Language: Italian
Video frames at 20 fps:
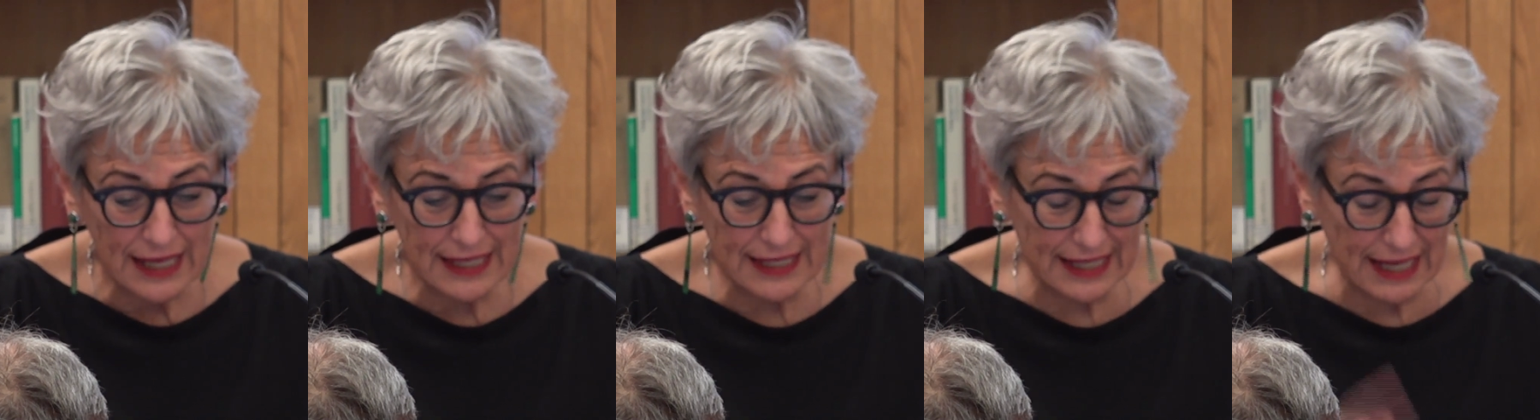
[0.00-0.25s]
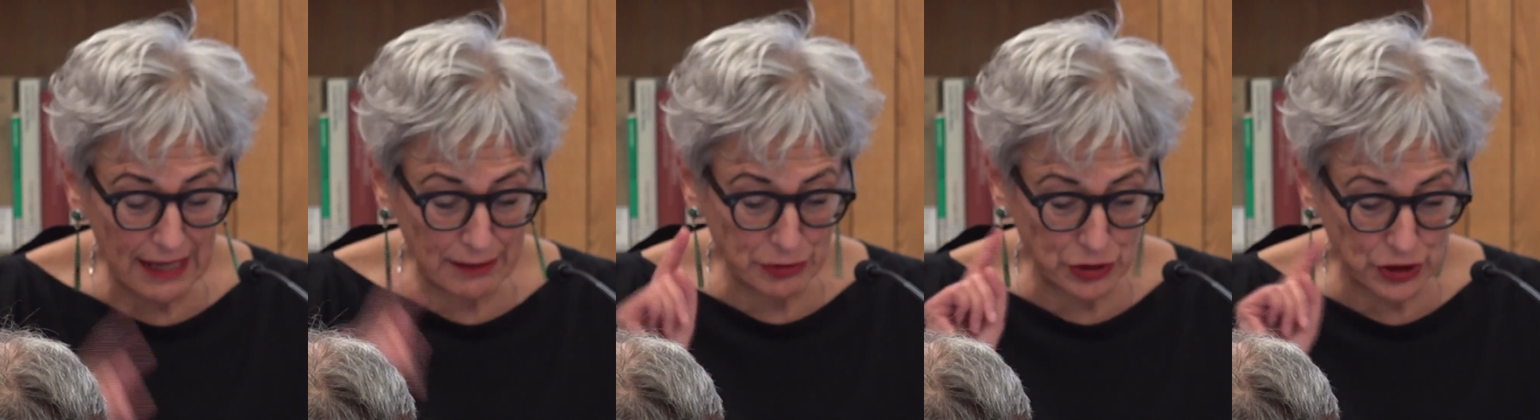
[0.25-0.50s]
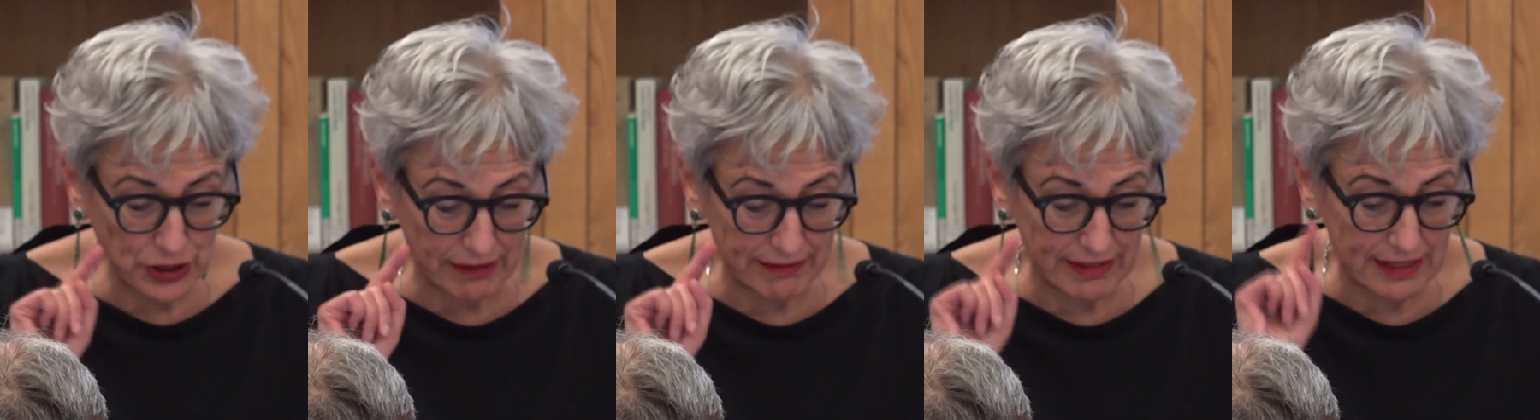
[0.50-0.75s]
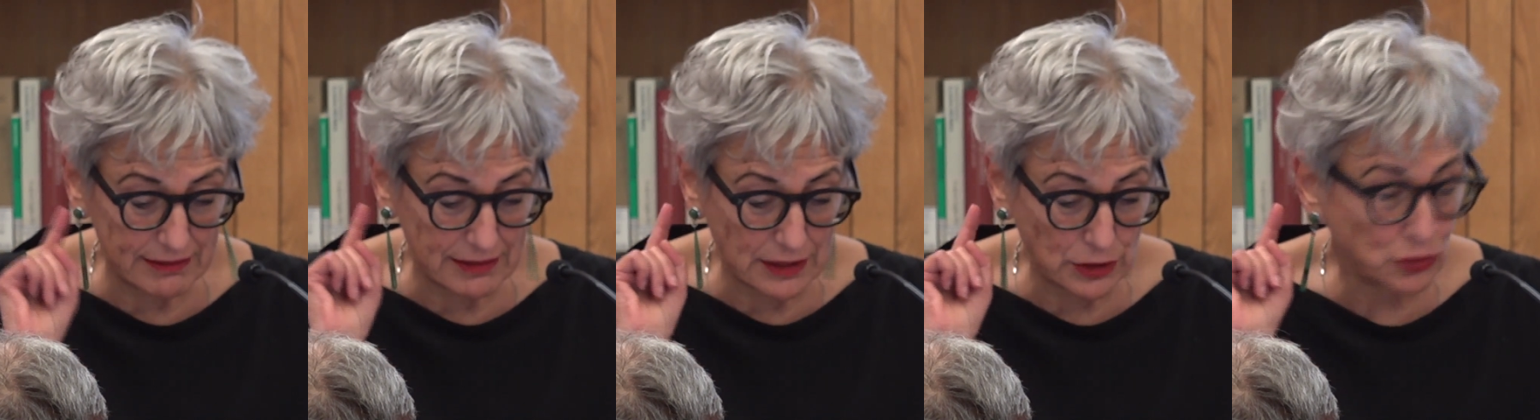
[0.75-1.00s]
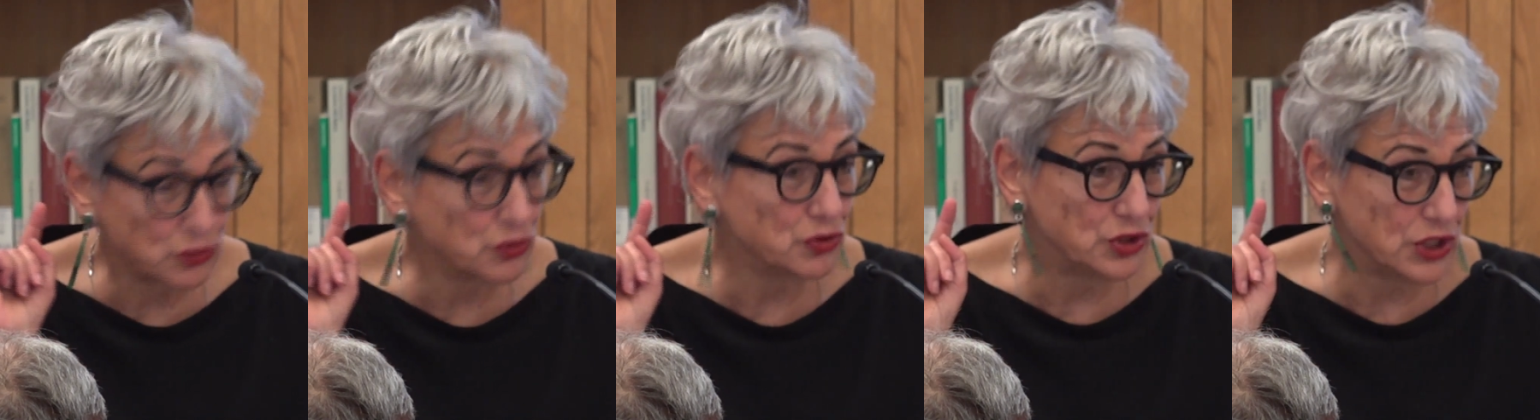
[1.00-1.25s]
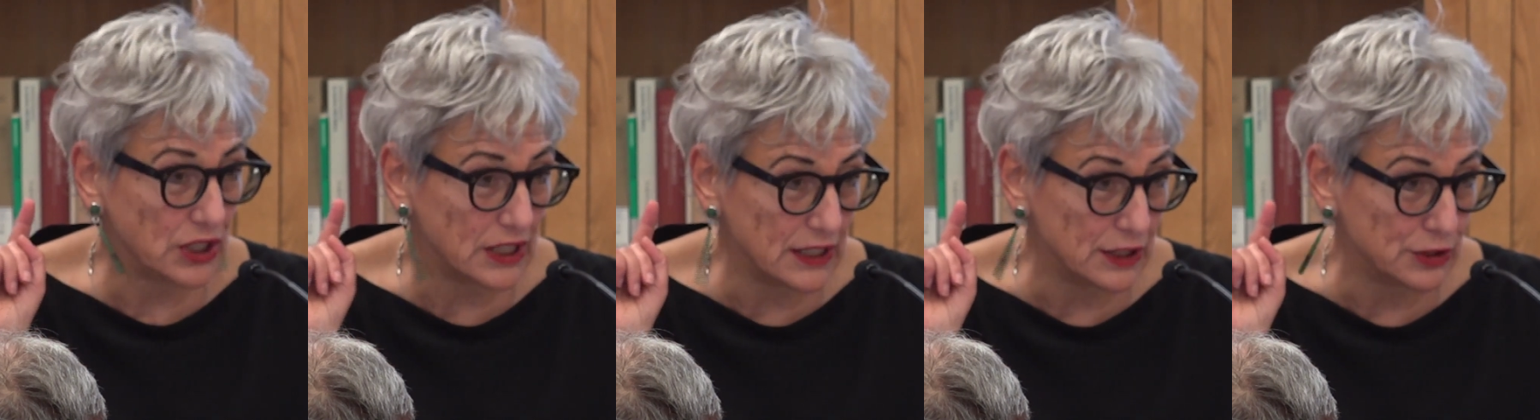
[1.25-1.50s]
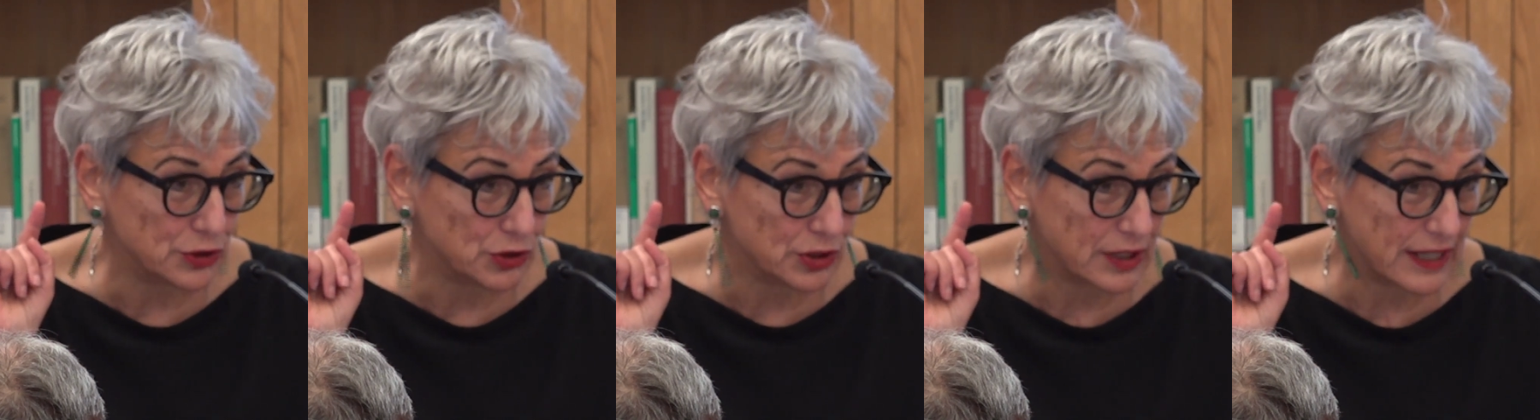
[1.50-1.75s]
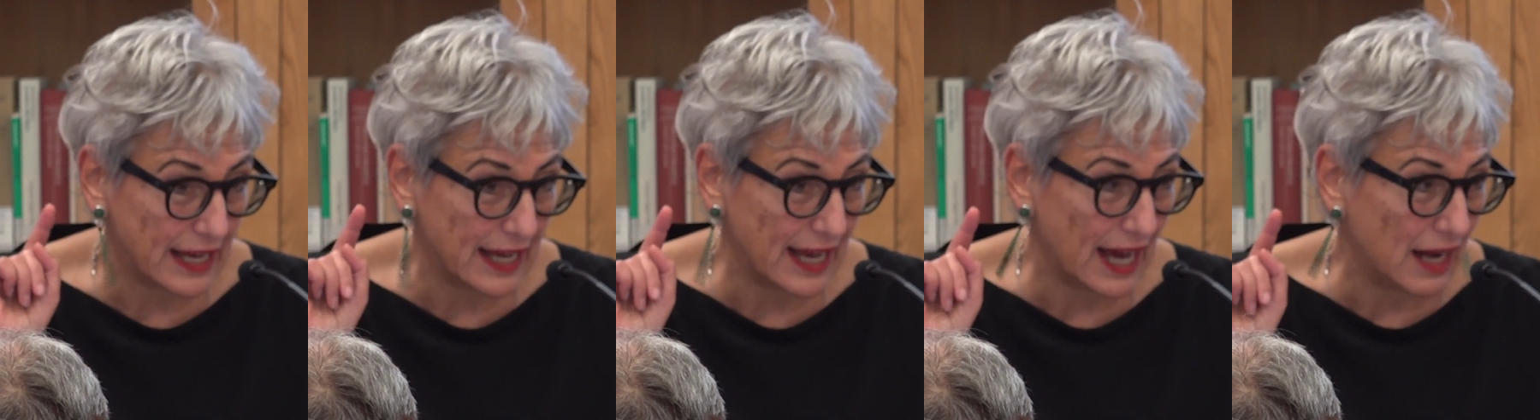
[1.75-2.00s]
Gramsci aveva suggerito
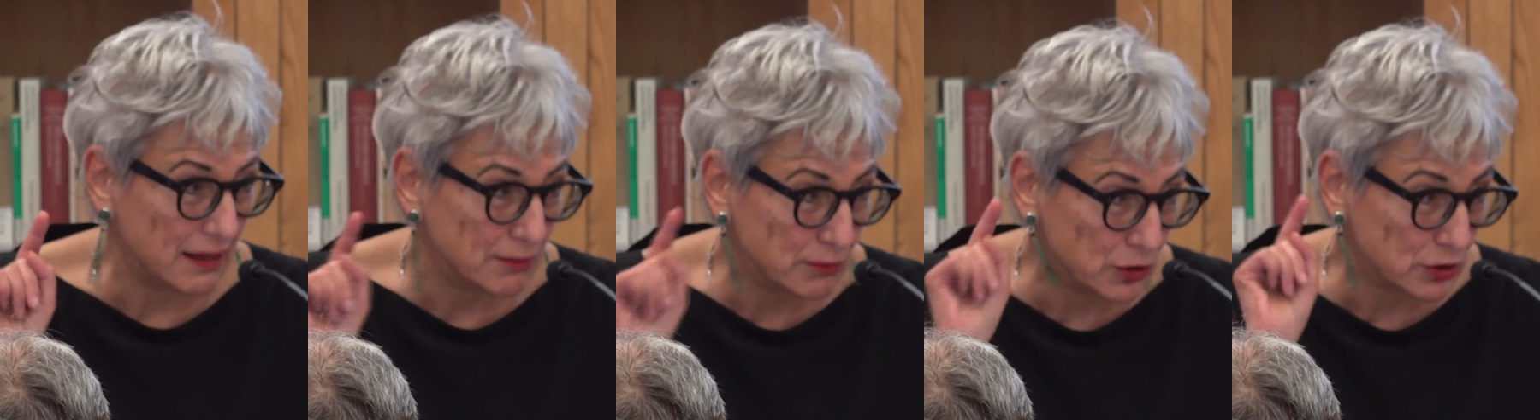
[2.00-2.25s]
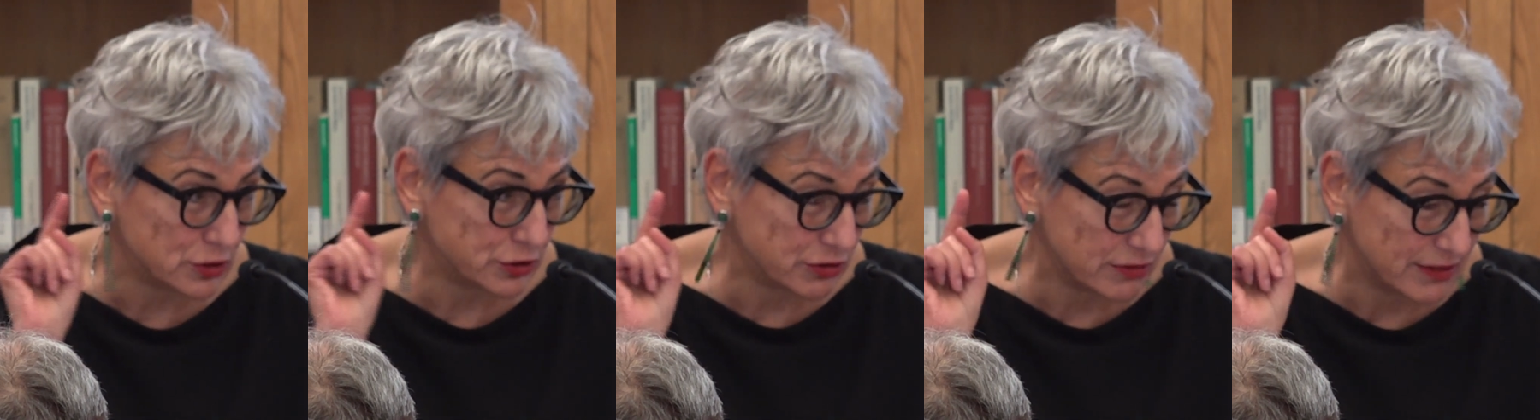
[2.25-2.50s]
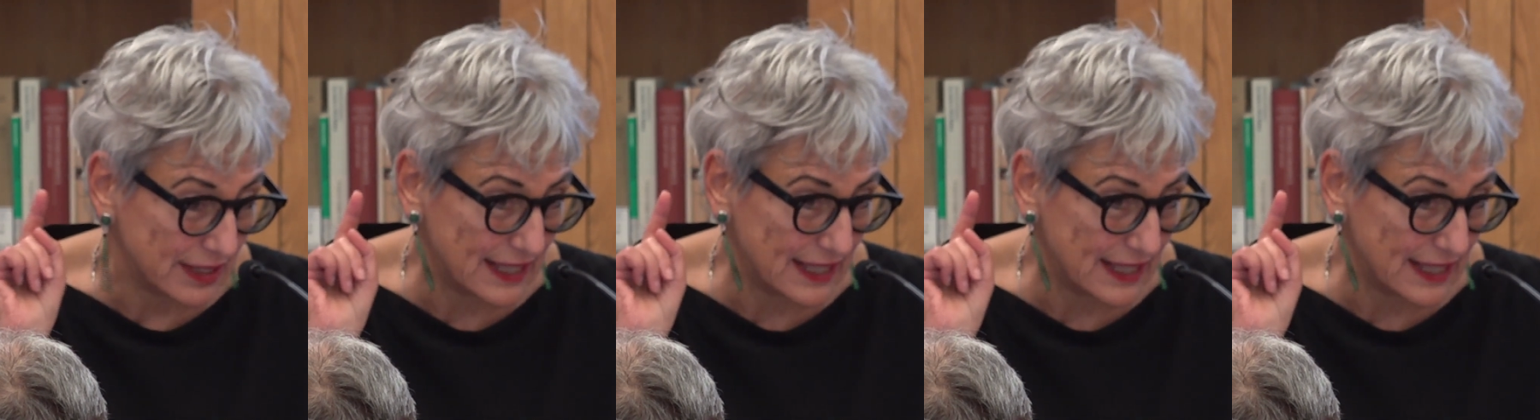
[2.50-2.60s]
che al molto